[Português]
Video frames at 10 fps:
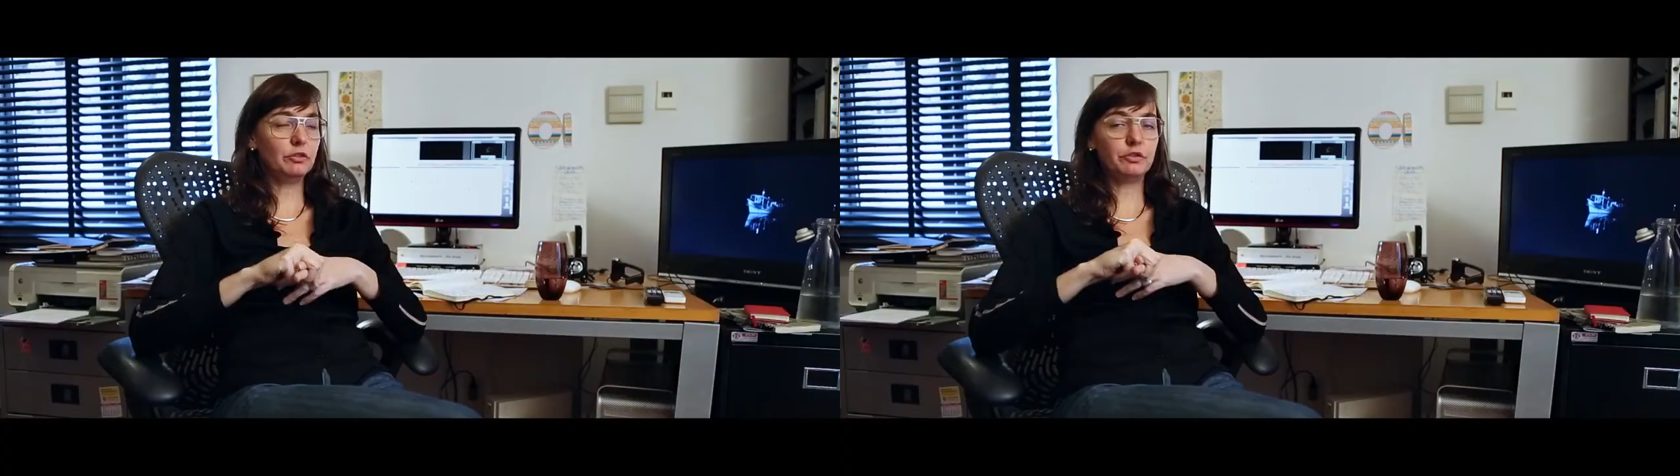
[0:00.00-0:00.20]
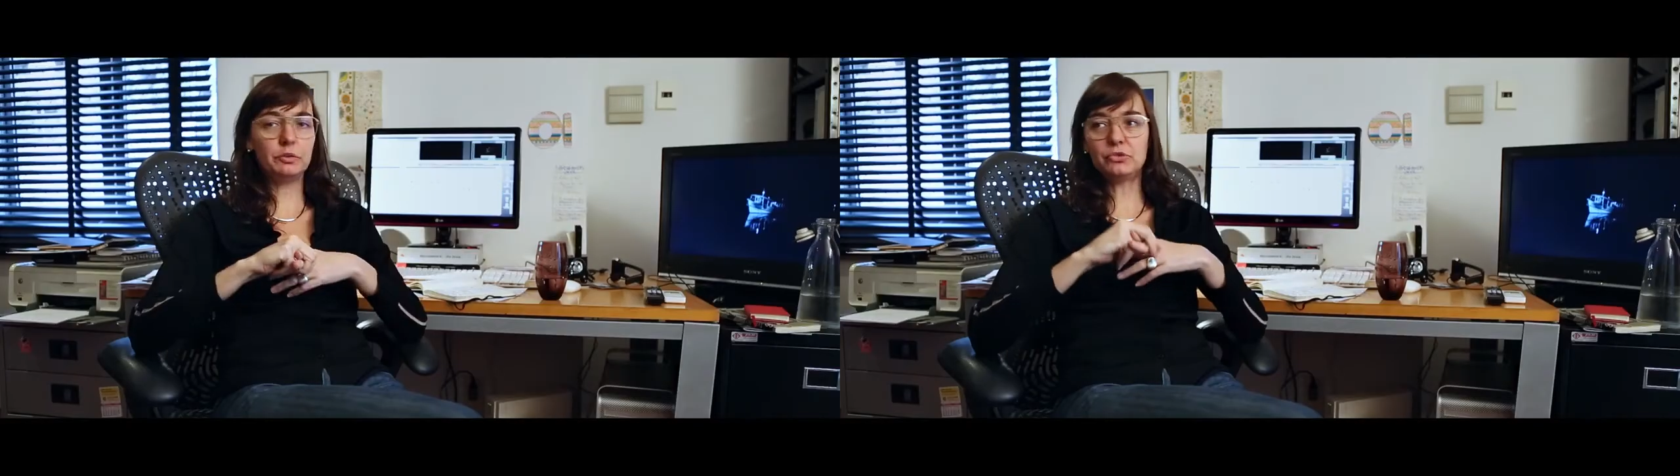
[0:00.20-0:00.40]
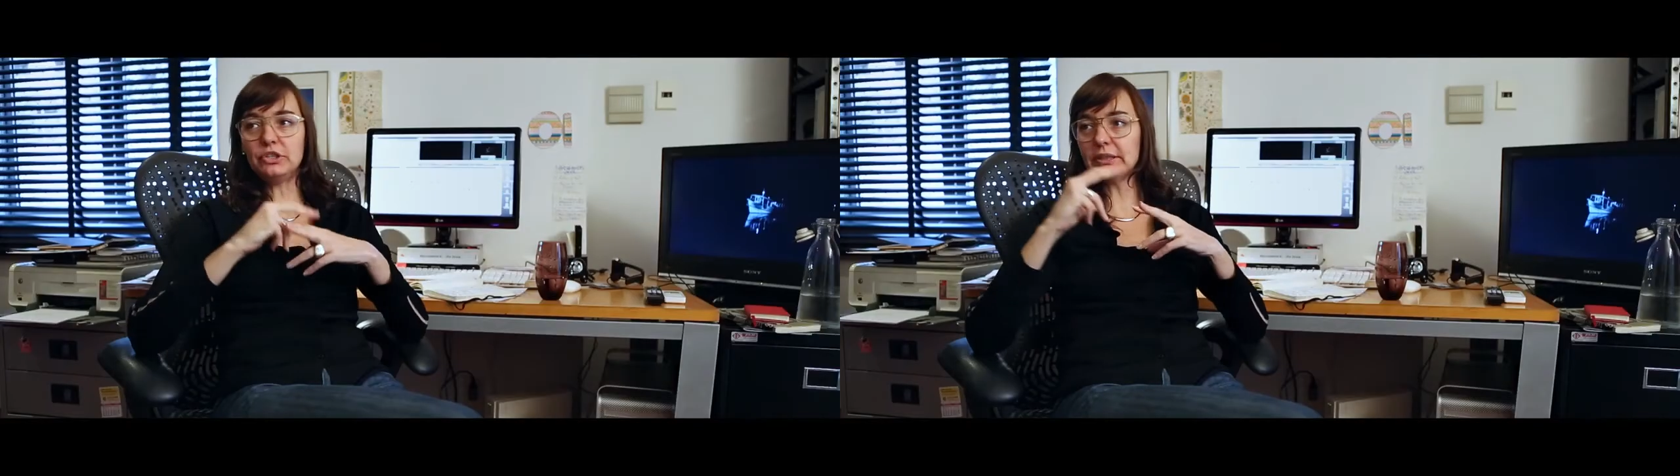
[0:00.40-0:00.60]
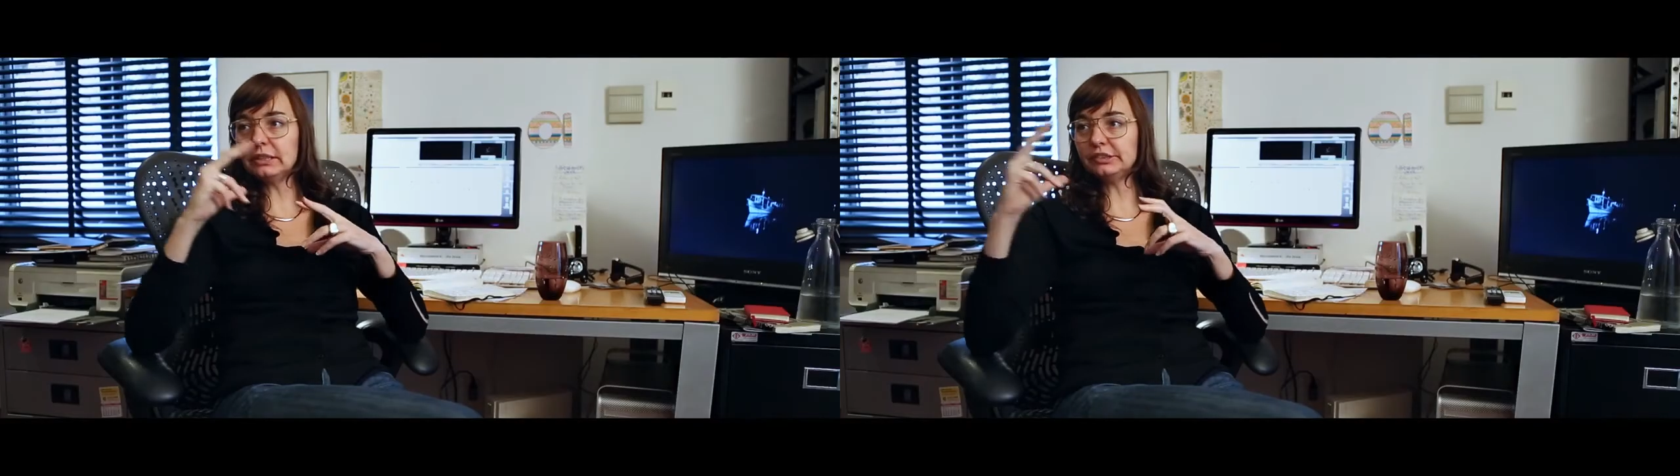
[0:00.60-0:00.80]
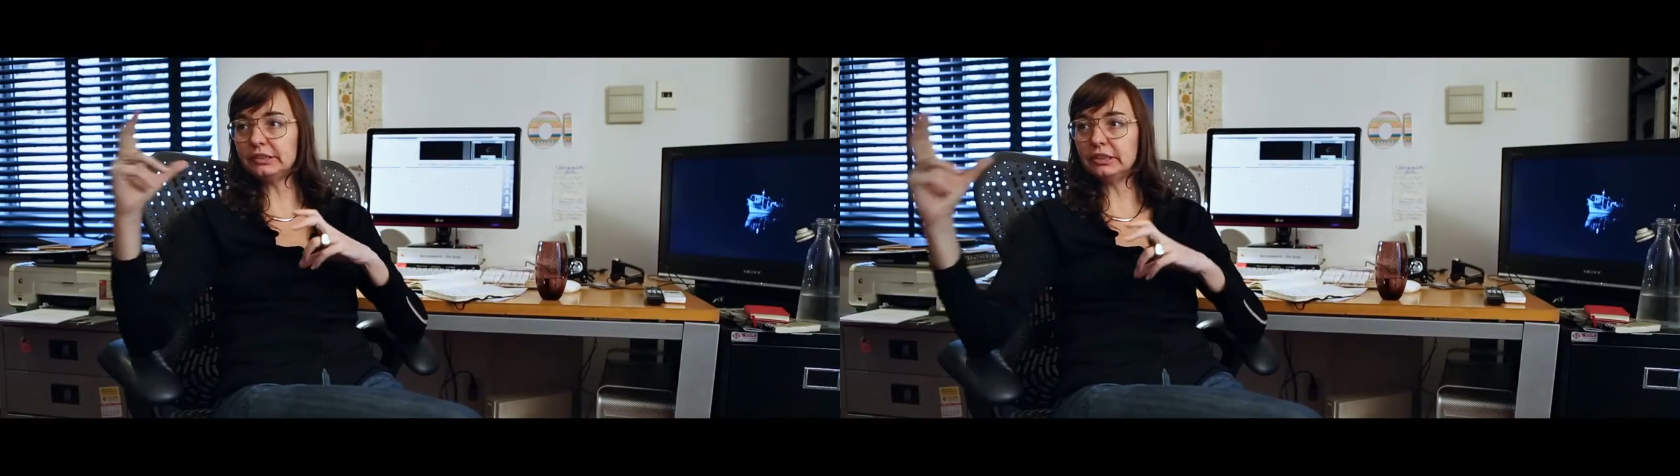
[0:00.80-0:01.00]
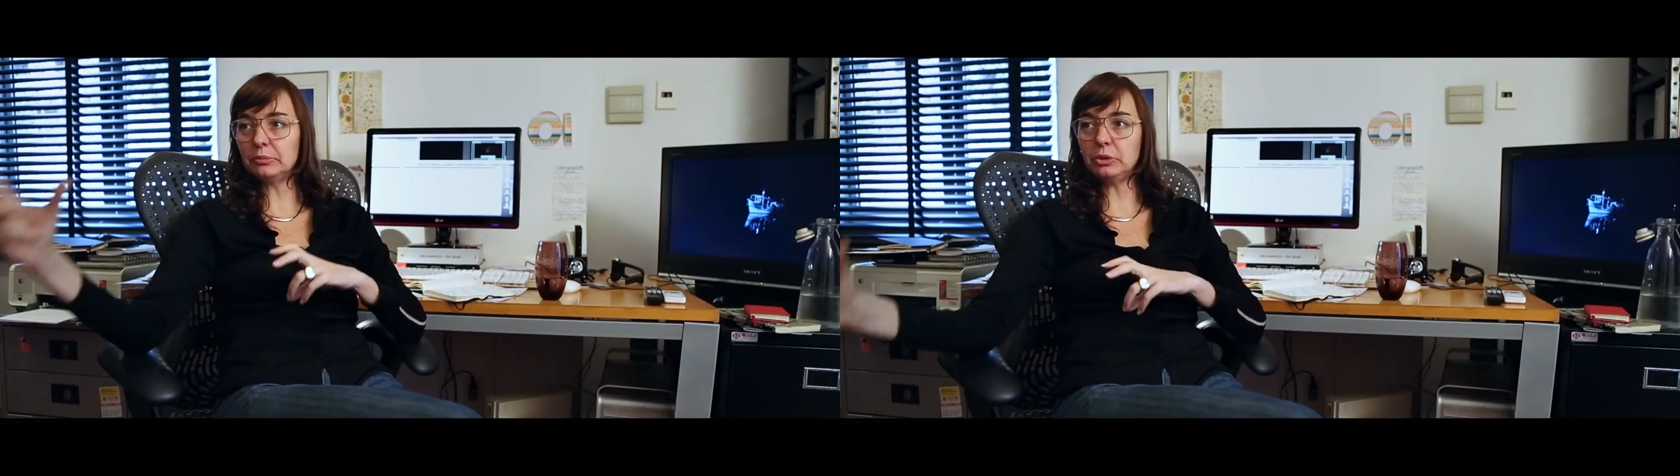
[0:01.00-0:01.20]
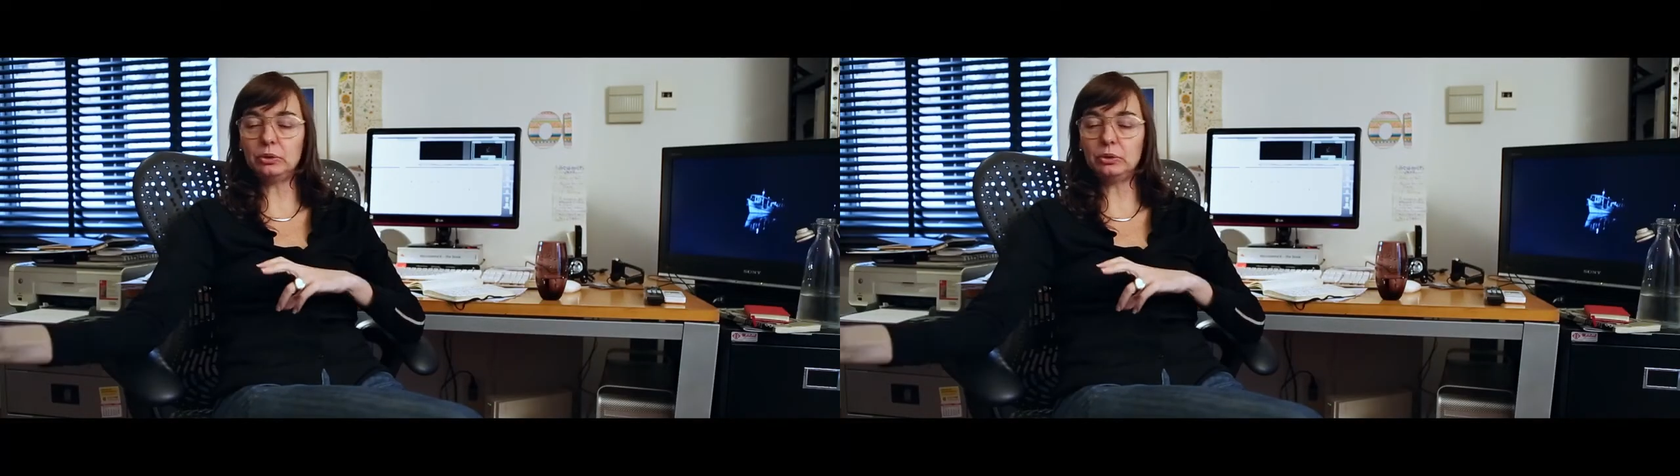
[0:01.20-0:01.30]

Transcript: E o filme tinha que ter 70